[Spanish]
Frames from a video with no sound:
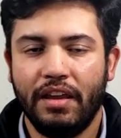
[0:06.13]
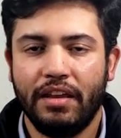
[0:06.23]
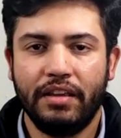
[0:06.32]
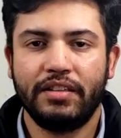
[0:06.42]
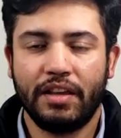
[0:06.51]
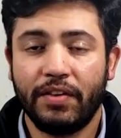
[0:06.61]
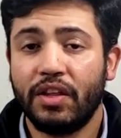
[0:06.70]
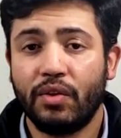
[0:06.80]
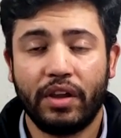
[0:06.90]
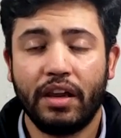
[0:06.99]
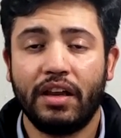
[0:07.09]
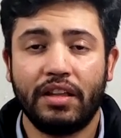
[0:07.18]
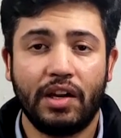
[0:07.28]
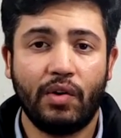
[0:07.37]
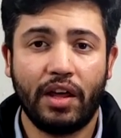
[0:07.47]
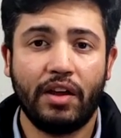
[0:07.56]
y sabiendo que es
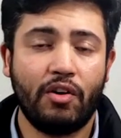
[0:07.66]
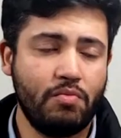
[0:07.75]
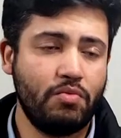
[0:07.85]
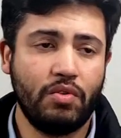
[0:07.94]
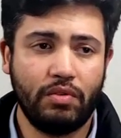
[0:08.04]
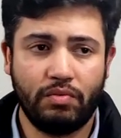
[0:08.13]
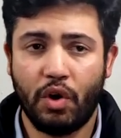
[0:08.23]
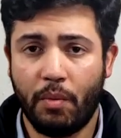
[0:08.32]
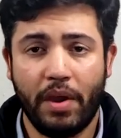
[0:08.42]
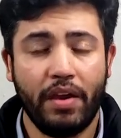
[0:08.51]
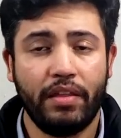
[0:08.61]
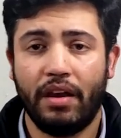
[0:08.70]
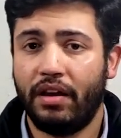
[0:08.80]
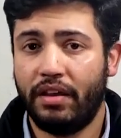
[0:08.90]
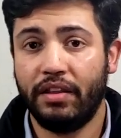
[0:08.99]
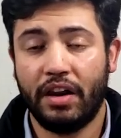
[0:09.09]
catalogada como comedia
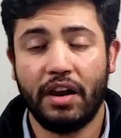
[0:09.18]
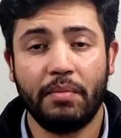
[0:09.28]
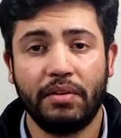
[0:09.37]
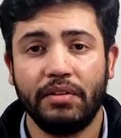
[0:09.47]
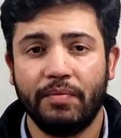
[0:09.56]
y drama,